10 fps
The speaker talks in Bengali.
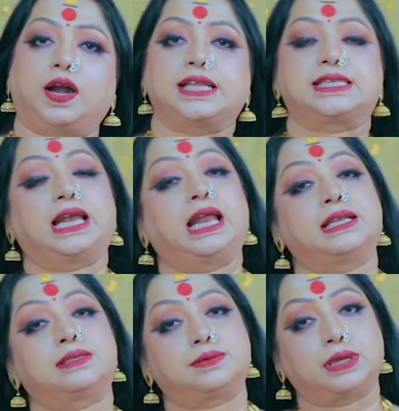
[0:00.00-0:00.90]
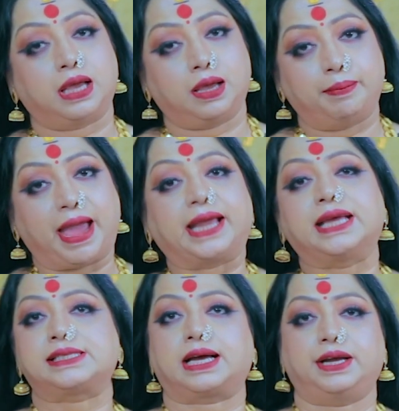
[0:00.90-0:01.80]
করা ছেলে
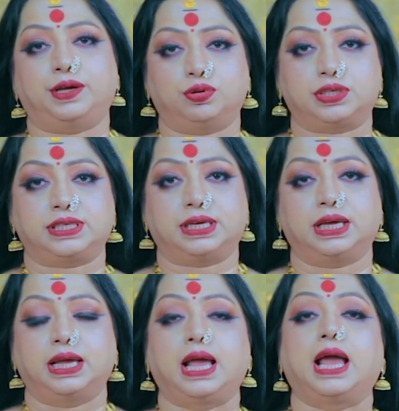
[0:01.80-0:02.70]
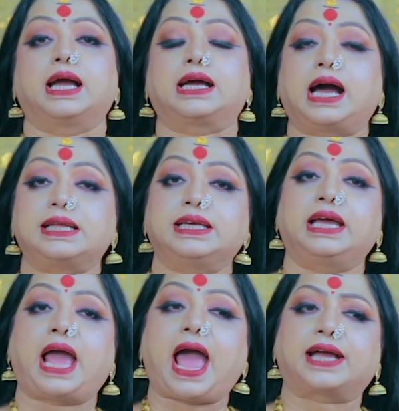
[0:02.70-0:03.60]
ব্যাংকে চাকরি করছে কাজে
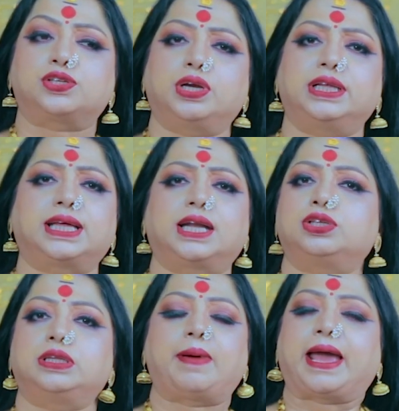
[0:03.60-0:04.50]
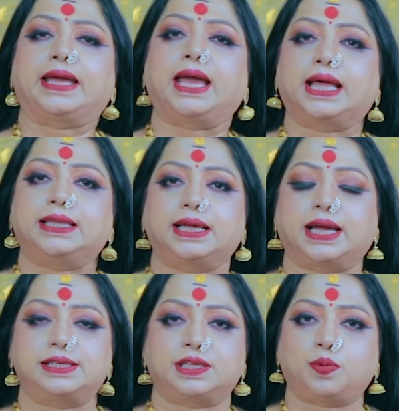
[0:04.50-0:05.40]
অ্যাকচুয়ালি তারা যদি ব্যাংকিংয়ের
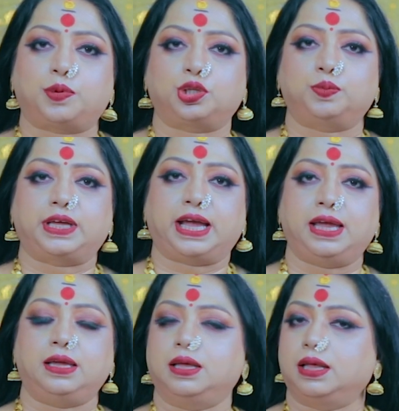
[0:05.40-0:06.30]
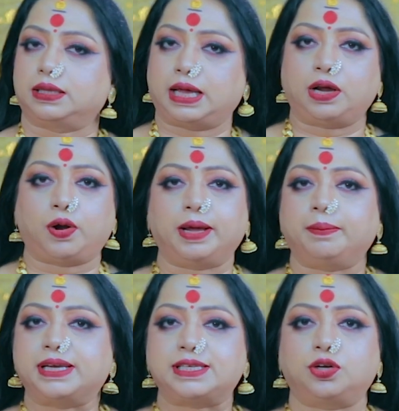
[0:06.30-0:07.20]
দিকে যেত প্রথম থেকেই তাহলে অনেক
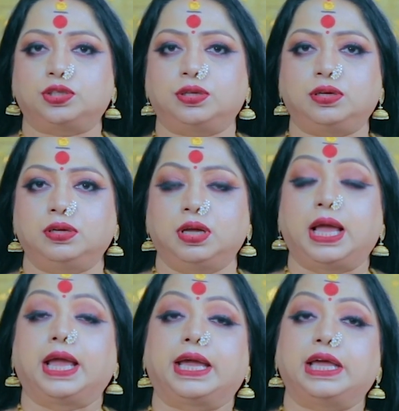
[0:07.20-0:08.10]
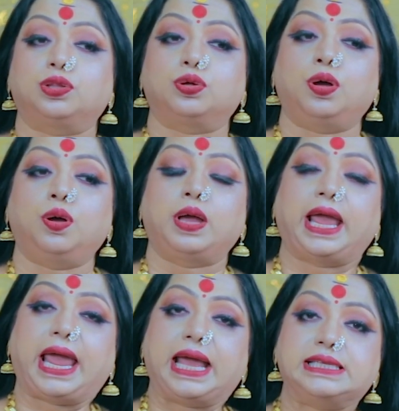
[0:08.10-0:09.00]
বেটার হতো কিন্তু
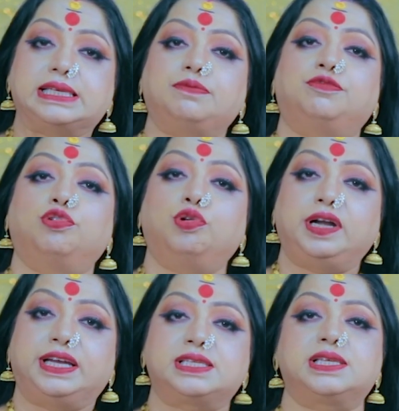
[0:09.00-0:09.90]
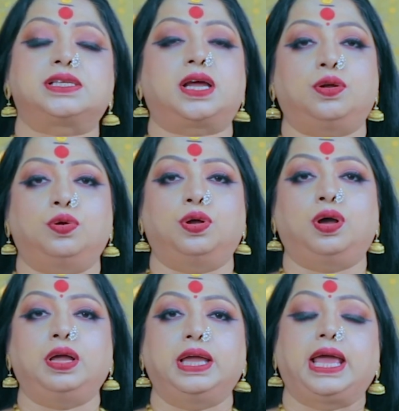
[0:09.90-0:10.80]
এই যে ভুল ডিসিশনগুলো
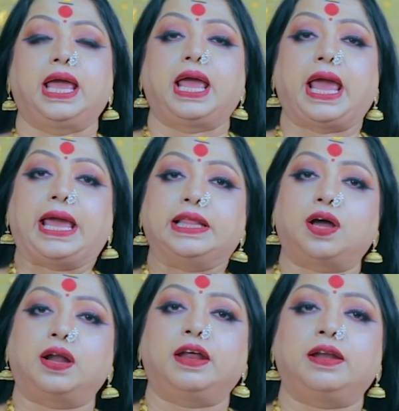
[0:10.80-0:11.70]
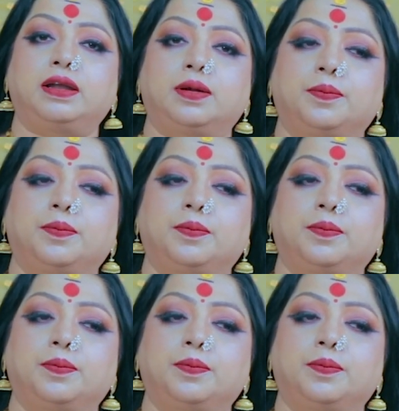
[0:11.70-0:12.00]
এই ধরনের